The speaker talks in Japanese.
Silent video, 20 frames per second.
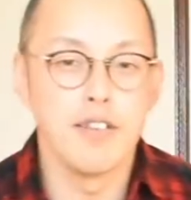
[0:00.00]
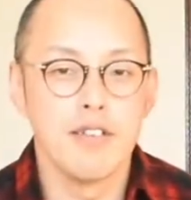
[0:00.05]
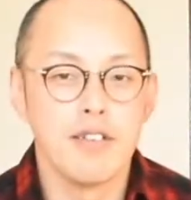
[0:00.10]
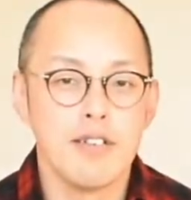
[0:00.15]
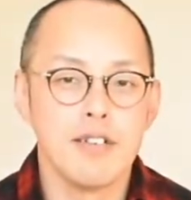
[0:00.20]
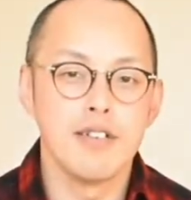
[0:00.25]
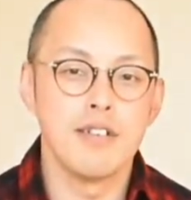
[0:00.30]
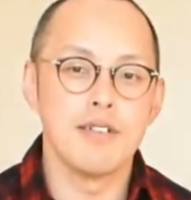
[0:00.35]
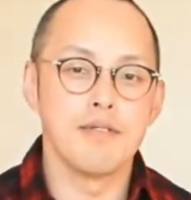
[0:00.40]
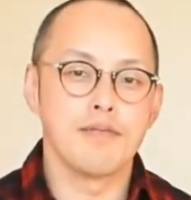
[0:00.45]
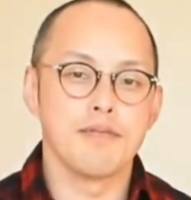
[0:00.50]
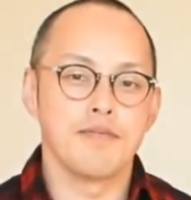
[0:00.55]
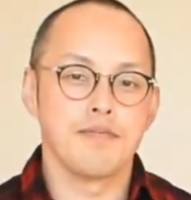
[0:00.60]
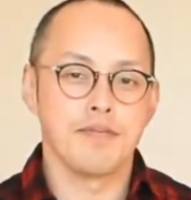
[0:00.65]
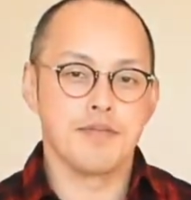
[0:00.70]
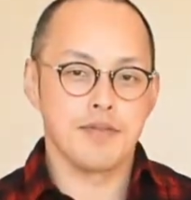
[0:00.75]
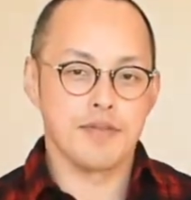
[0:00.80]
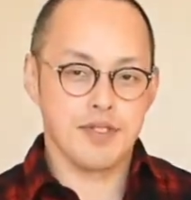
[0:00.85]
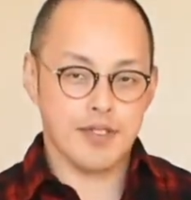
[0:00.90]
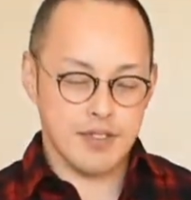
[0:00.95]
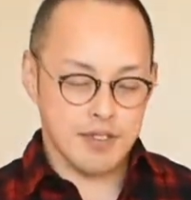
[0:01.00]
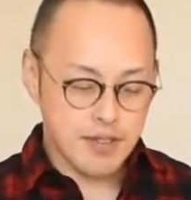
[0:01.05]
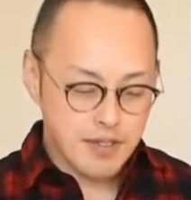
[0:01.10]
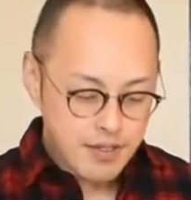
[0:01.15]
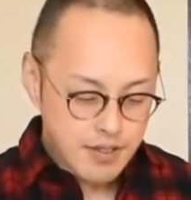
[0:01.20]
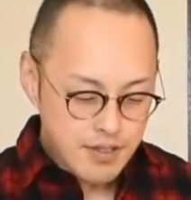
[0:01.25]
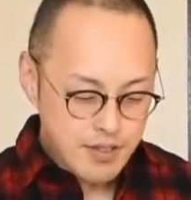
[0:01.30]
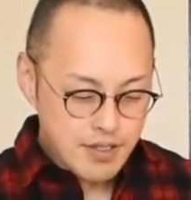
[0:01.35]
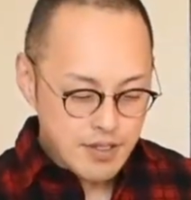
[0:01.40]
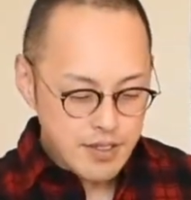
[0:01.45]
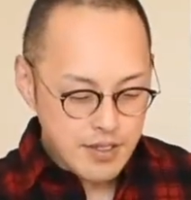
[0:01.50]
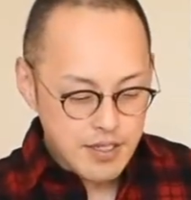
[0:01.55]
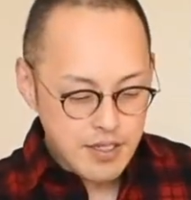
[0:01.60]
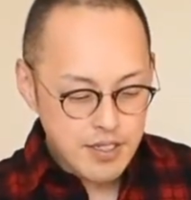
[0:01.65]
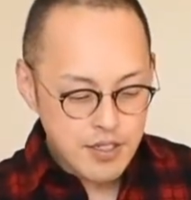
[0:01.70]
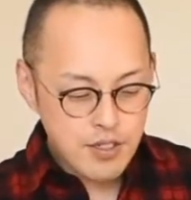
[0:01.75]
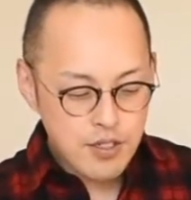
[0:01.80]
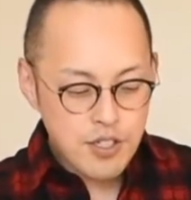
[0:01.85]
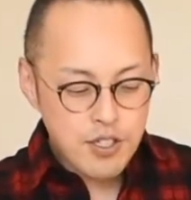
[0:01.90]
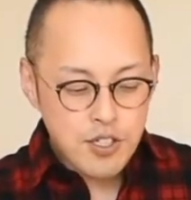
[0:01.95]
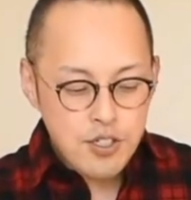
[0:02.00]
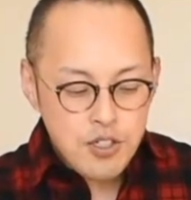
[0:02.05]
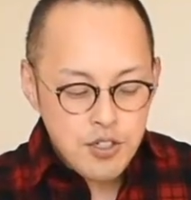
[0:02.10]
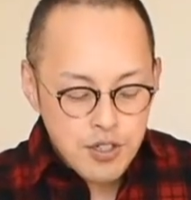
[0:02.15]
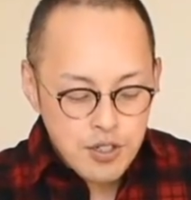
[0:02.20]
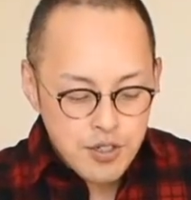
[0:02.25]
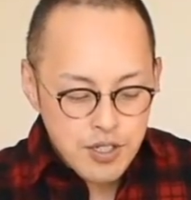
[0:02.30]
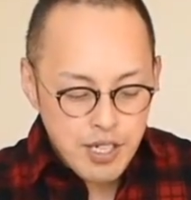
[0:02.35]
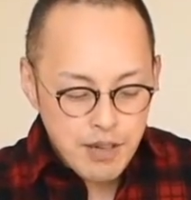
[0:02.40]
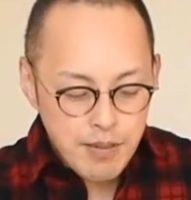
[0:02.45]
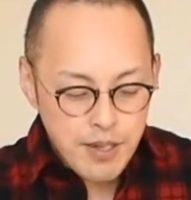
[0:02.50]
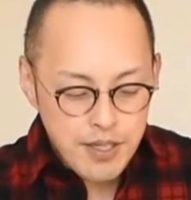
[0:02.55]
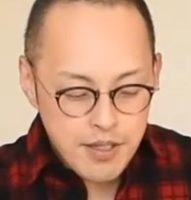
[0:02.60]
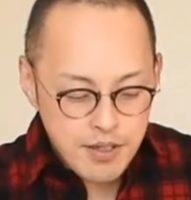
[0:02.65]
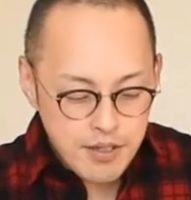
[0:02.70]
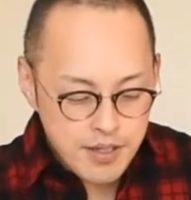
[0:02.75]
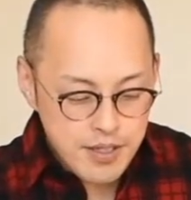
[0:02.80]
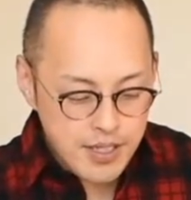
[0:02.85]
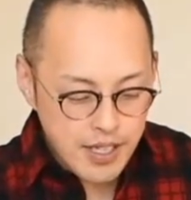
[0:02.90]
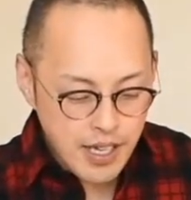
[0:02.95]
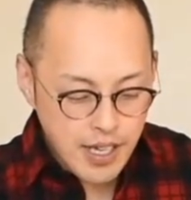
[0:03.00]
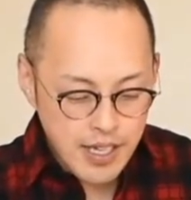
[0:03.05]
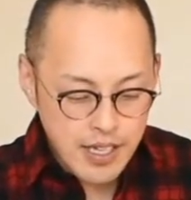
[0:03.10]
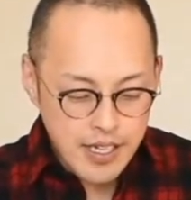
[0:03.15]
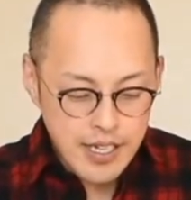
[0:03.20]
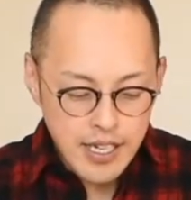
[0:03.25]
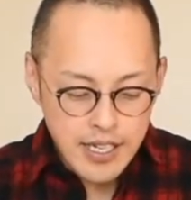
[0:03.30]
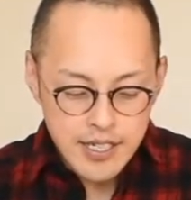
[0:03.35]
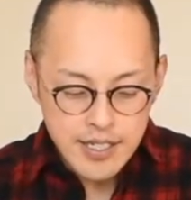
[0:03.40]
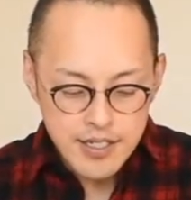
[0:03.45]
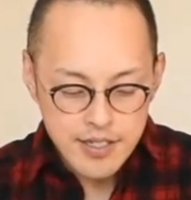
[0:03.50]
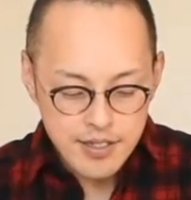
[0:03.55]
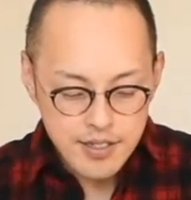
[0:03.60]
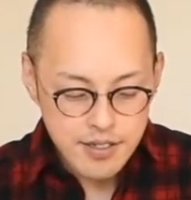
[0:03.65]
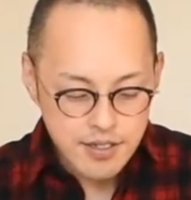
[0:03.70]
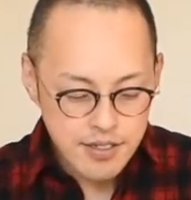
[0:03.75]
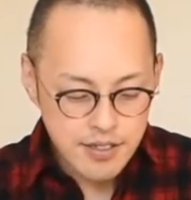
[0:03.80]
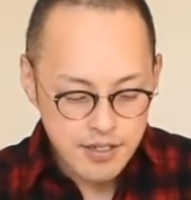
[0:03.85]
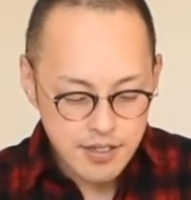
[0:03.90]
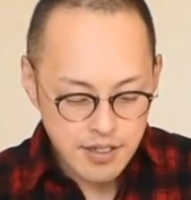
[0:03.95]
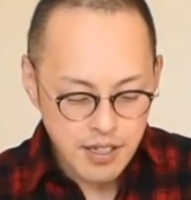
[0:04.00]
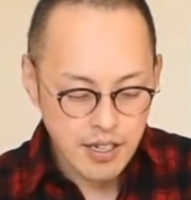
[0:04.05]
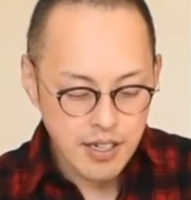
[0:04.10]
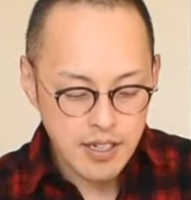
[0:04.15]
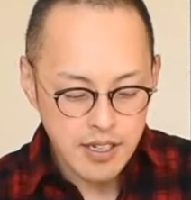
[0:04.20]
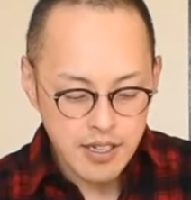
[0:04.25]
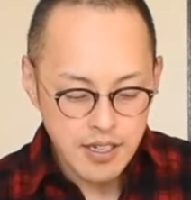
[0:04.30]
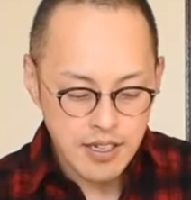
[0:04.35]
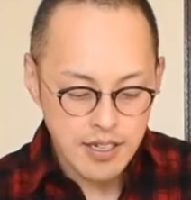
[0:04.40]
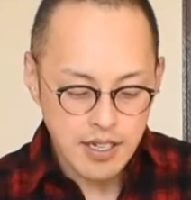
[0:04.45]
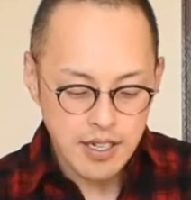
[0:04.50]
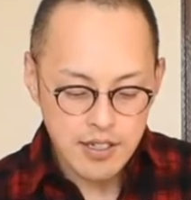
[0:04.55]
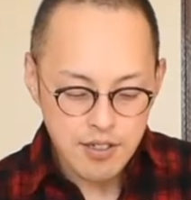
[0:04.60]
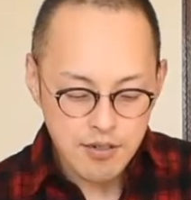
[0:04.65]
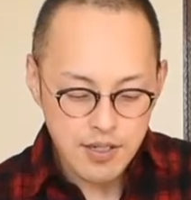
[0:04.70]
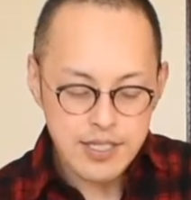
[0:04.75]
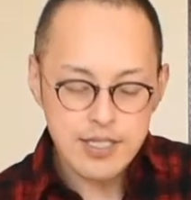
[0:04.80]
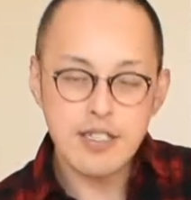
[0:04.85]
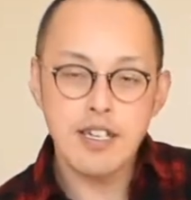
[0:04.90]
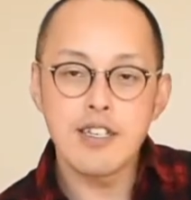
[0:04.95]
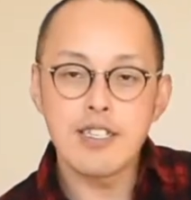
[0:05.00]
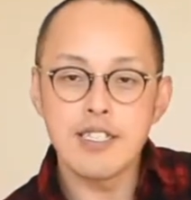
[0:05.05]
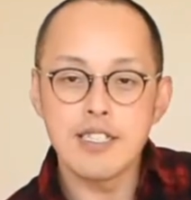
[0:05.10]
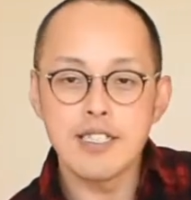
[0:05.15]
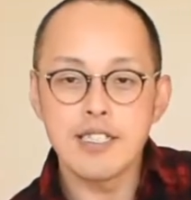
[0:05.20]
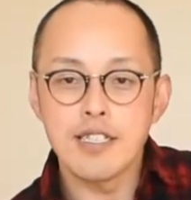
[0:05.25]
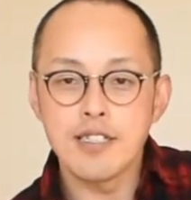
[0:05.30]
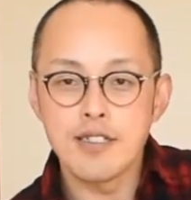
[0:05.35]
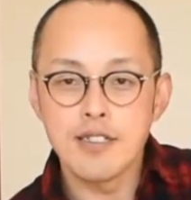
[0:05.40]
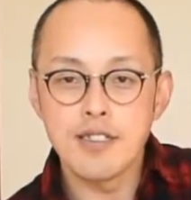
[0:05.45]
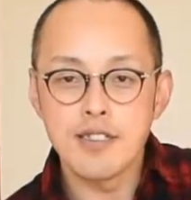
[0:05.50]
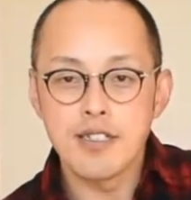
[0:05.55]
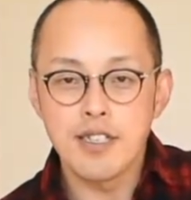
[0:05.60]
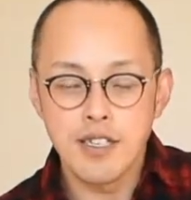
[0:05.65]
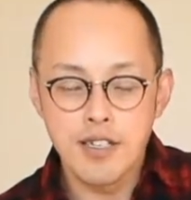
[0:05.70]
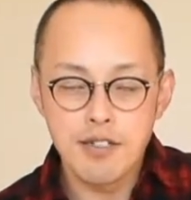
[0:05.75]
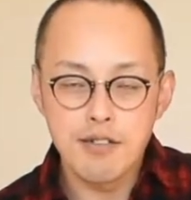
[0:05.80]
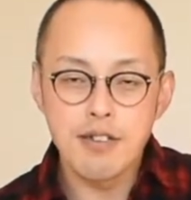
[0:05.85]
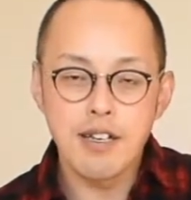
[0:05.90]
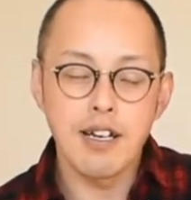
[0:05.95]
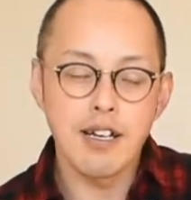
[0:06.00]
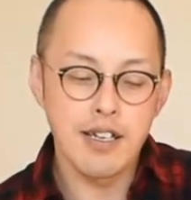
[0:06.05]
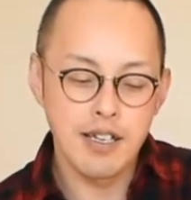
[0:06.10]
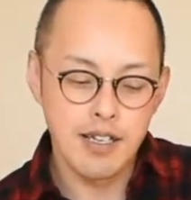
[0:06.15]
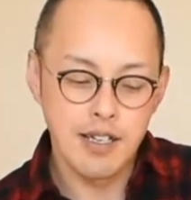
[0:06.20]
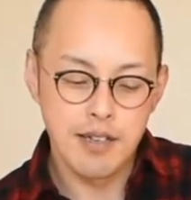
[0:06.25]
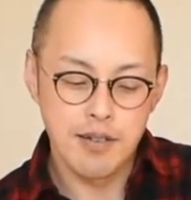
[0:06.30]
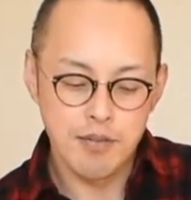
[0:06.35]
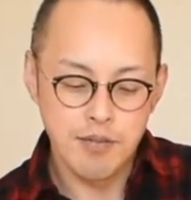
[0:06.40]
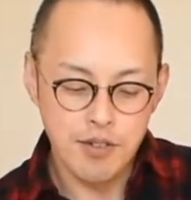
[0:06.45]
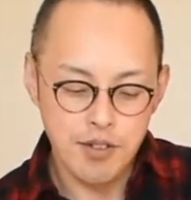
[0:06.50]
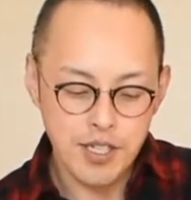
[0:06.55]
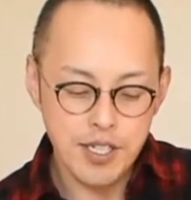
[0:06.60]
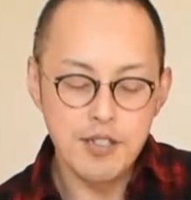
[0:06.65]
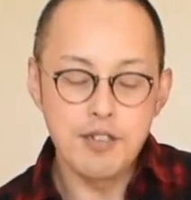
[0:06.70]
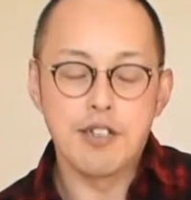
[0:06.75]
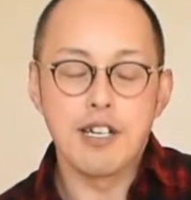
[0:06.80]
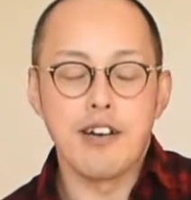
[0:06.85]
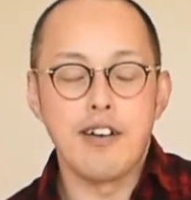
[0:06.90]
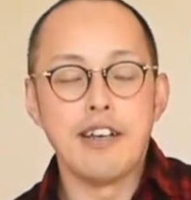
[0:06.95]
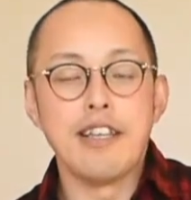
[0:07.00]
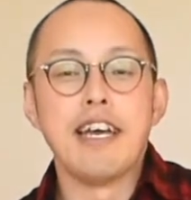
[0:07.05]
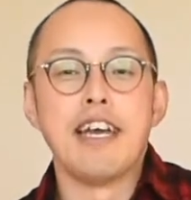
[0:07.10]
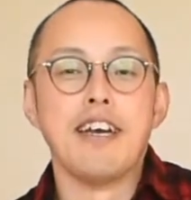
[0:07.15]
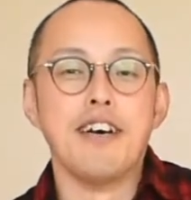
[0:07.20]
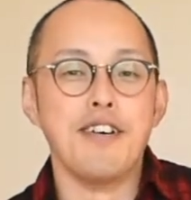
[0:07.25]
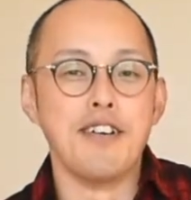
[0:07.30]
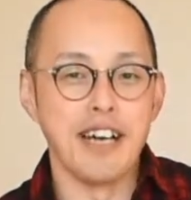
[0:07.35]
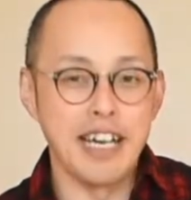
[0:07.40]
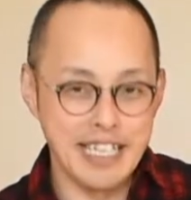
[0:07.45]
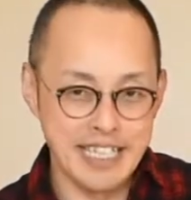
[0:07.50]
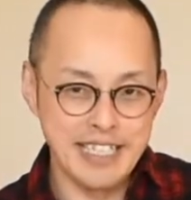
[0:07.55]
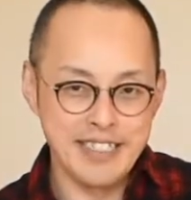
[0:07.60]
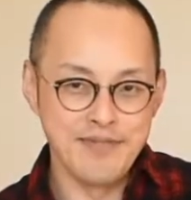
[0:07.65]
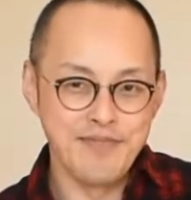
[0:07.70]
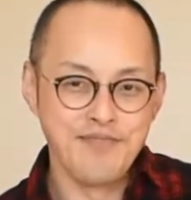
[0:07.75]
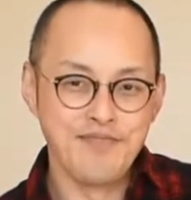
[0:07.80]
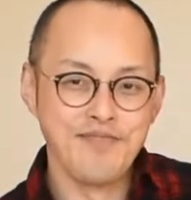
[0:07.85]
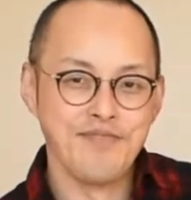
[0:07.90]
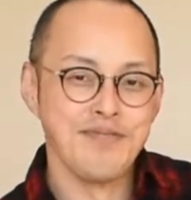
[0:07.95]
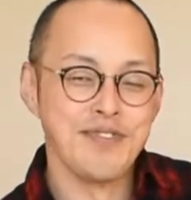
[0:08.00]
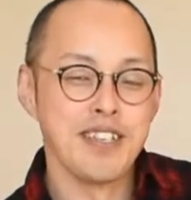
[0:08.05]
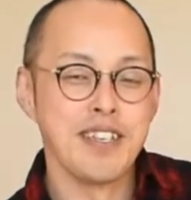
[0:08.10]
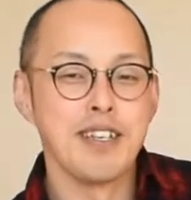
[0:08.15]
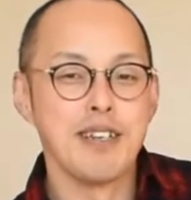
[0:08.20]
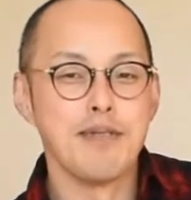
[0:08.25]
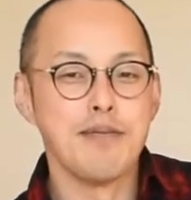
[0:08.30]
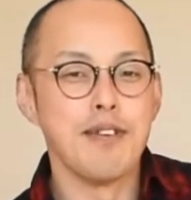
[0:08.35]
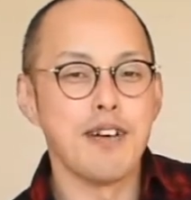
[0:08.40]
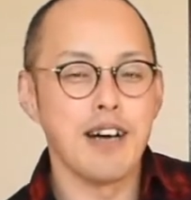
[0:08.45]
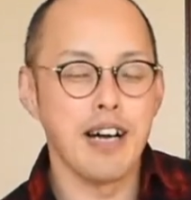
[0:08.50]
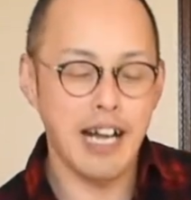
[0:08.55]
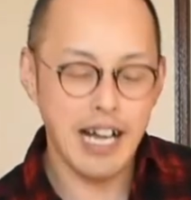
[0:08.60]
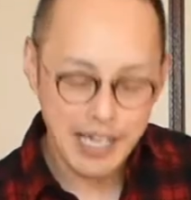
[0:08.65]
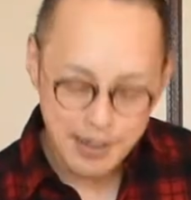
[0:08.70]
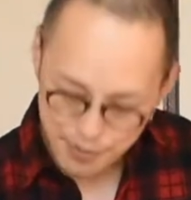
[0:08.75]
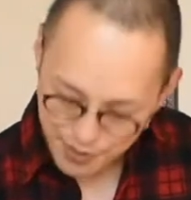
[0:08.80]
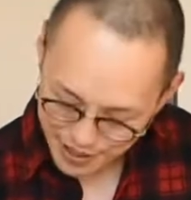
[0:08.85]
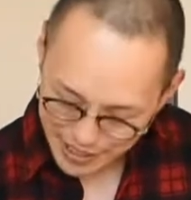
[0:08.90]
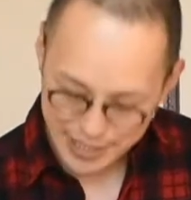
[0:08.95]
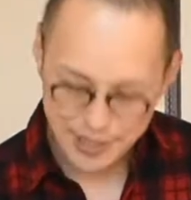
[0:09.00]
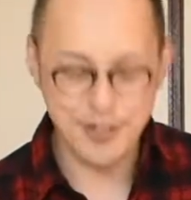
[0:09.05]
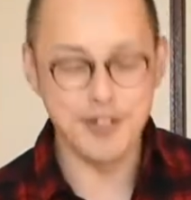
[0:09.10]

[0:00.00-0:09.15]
のーそういう工夫がめんどくさい、嫌です、ね、あの、煩わしいですっていうのは、もう犬飼わない方がいい。もう、アイボ買っ